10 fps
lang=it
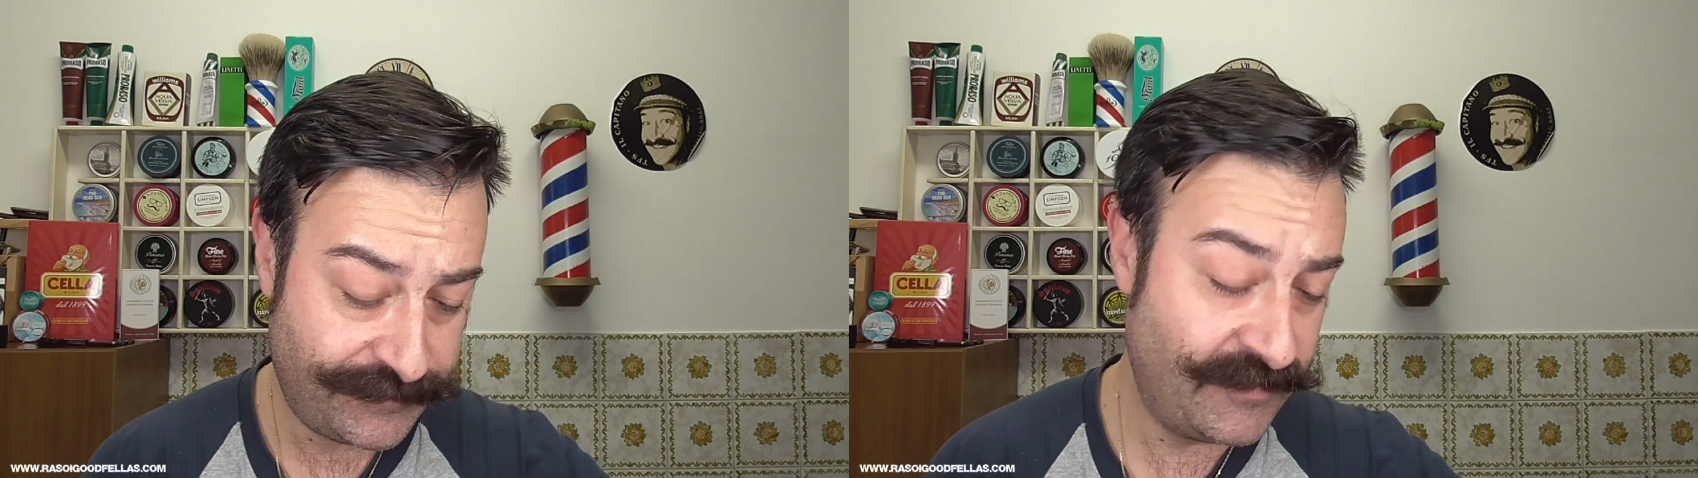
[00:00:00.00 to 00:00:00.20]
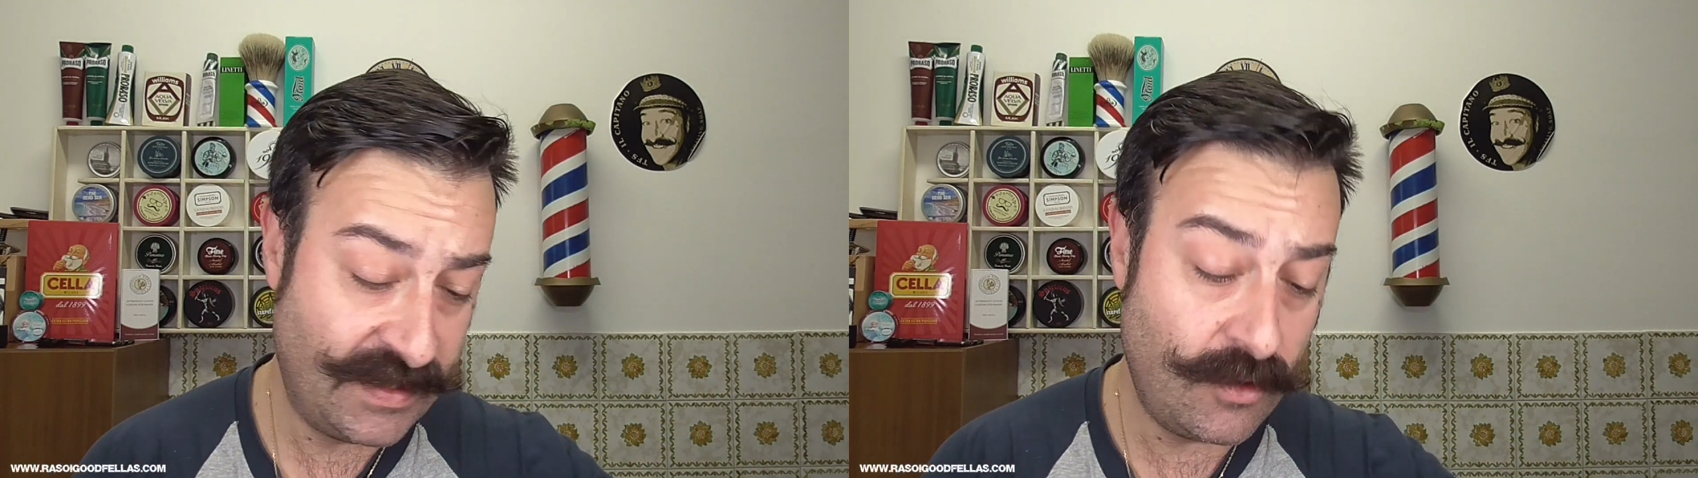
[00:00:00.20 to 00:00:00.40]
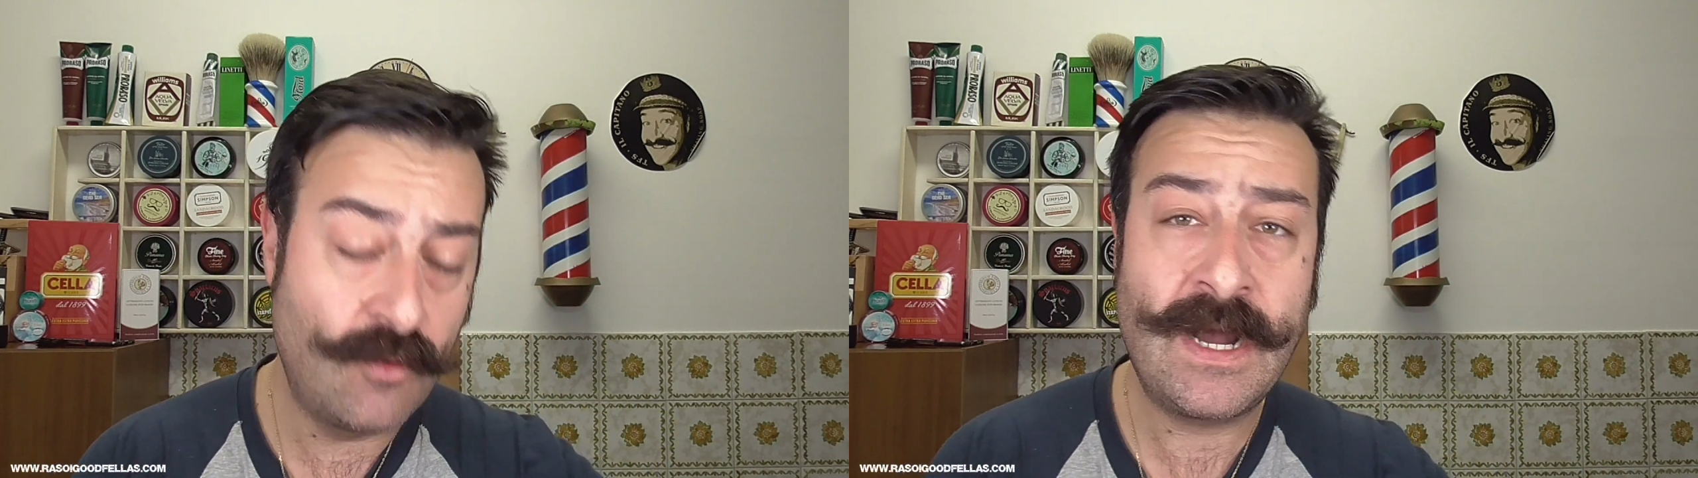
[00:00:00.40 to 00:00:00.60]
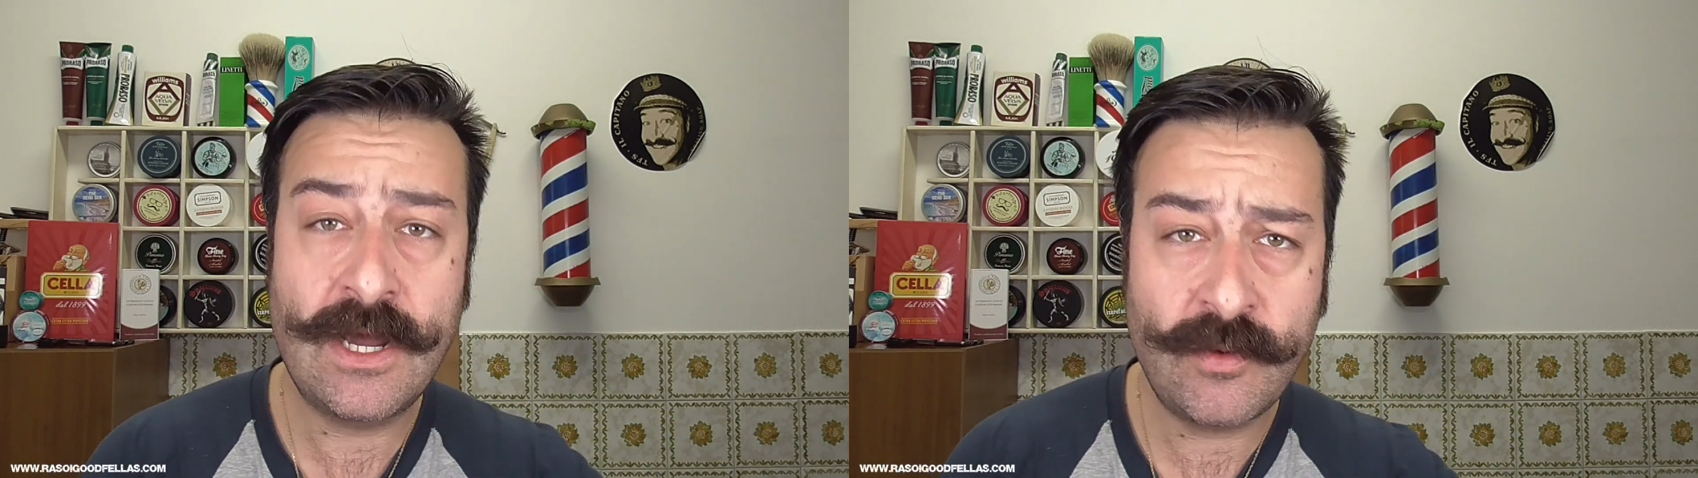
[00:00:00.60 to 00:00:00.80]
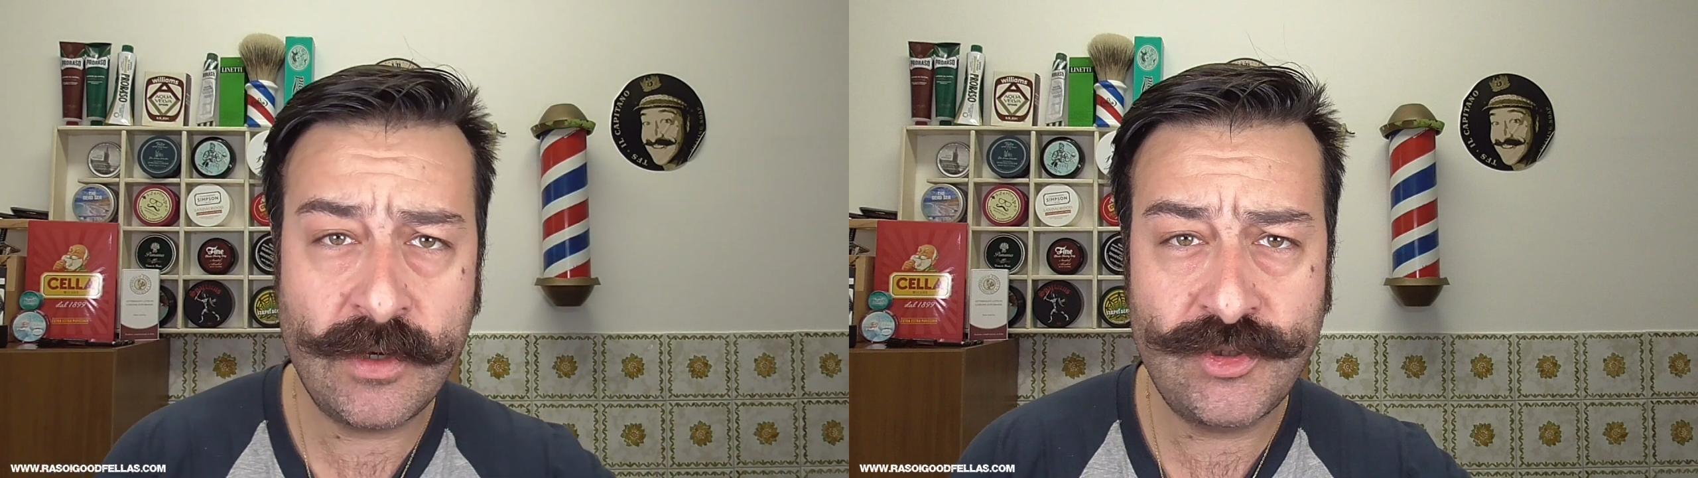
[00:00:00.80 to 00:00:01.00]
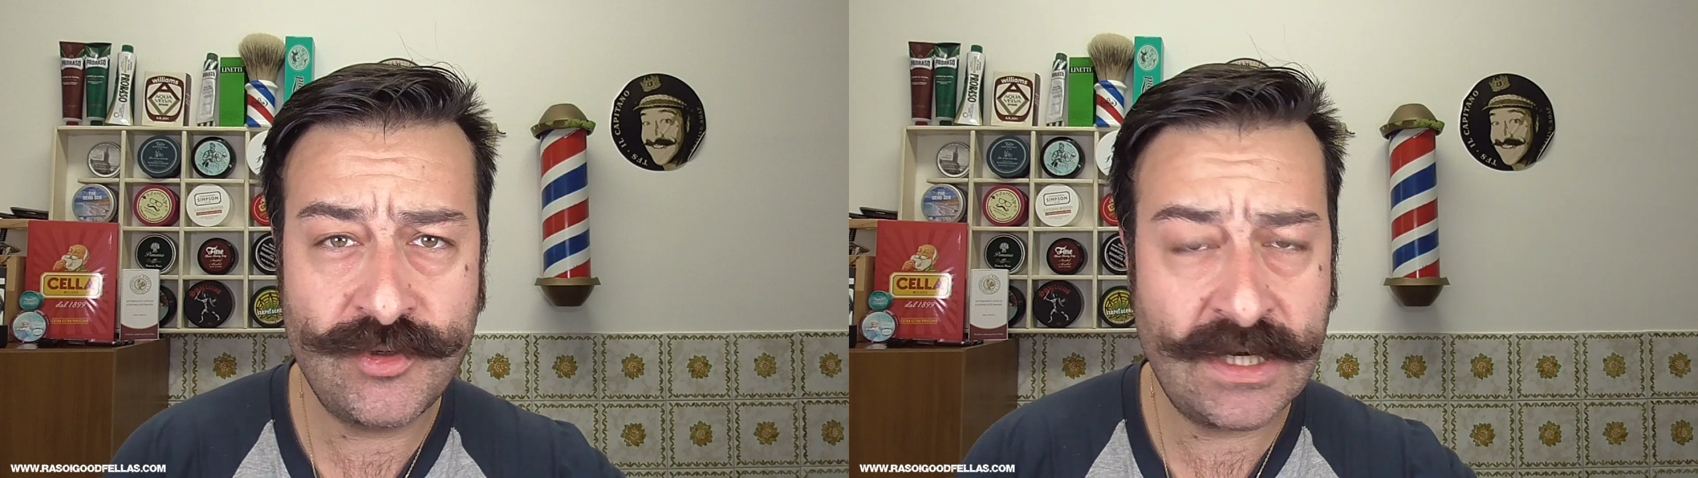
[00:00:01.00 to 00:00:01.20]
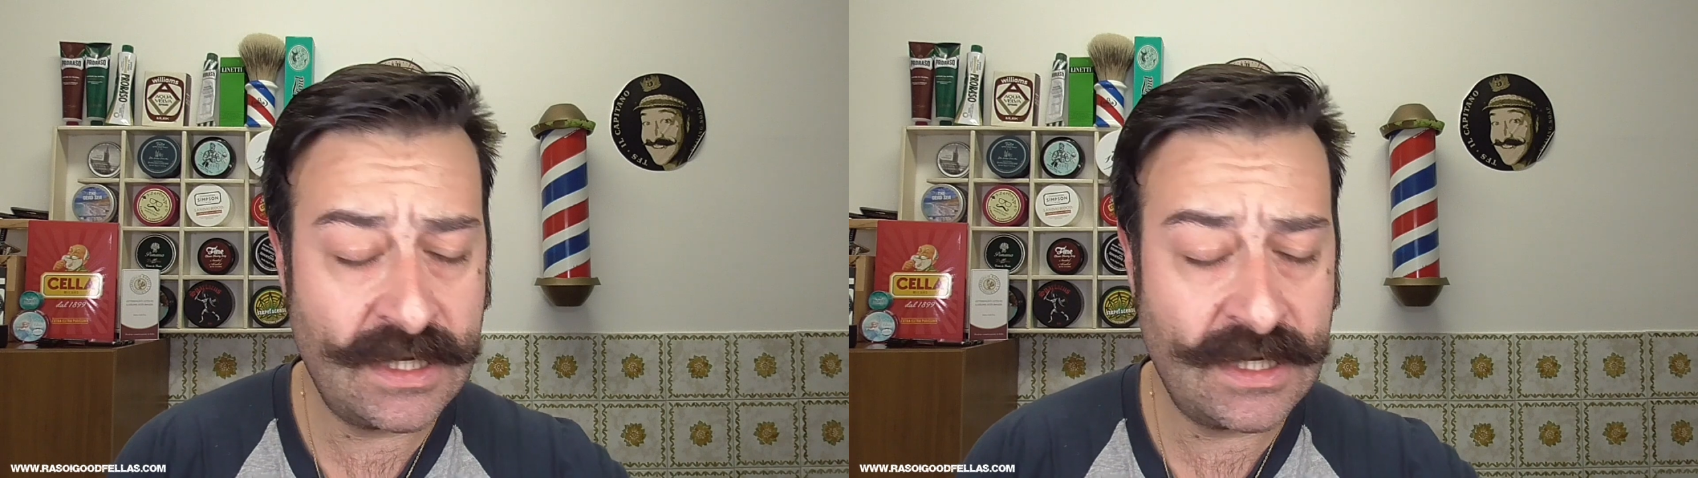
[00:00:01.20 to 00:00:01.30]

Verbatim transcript: 20, oh, mancano pochi giorni a